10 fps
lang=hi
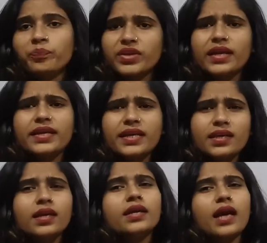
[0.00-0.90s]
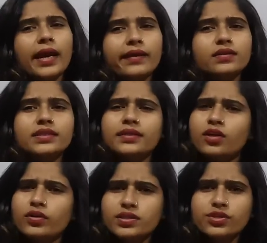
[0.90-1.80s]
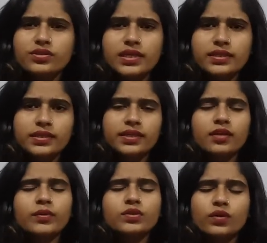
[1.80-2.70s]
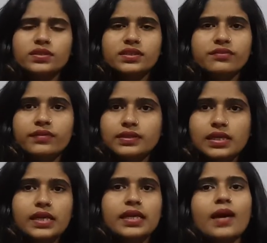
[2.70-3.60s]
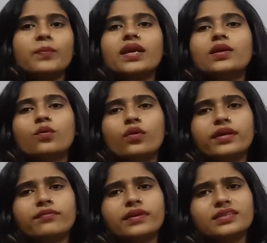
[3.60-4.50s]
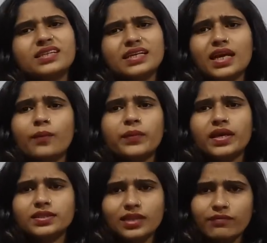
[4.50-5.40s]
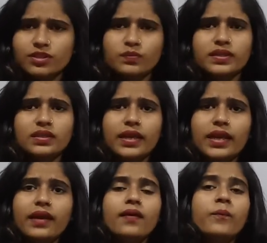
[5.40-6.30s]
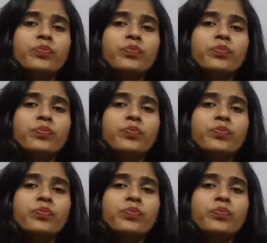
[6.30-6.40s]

यानी कि कायरल सेंटर और स्टीरोजेनिक सेंटर में थोड़ा सा डिफरेंस है लेकिन आपके लिए कोई डिफरेंस नहीं है आपके सिलेबस में इतना ही है